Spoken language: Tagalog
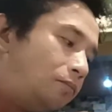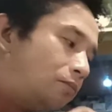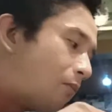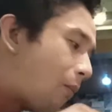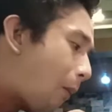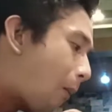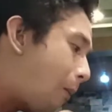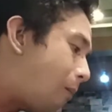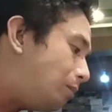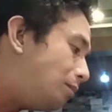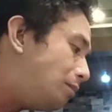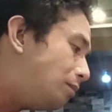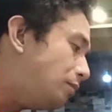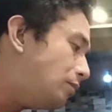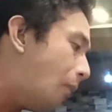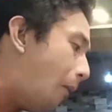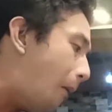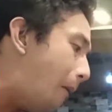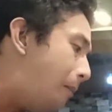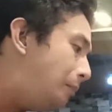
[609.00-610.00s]
ah, mag
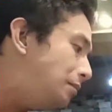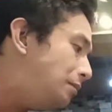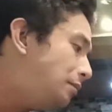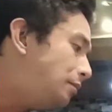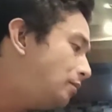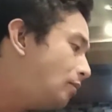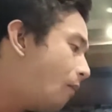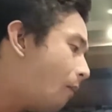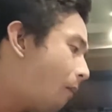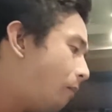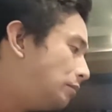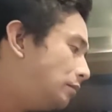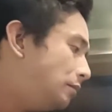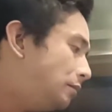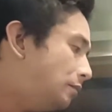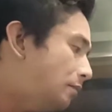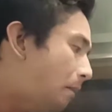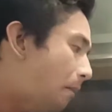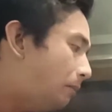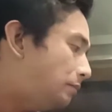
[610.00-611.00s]
subscribe kayo sa
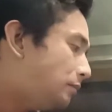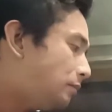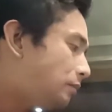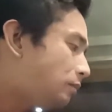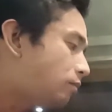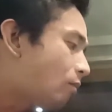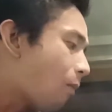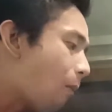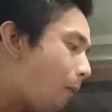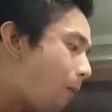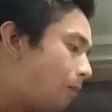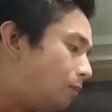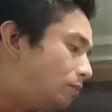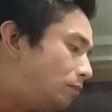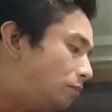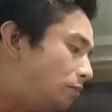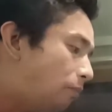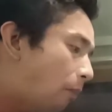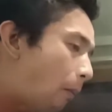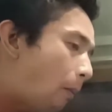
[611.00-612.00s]
channel ng The
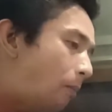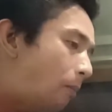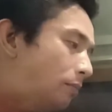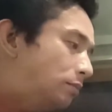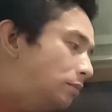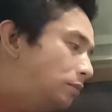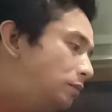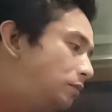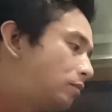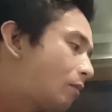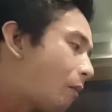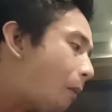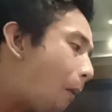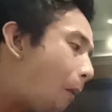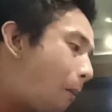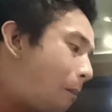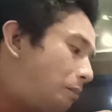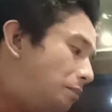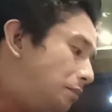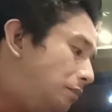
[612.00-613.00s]
Daka
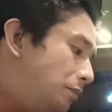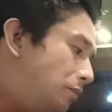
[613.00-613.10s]
Partners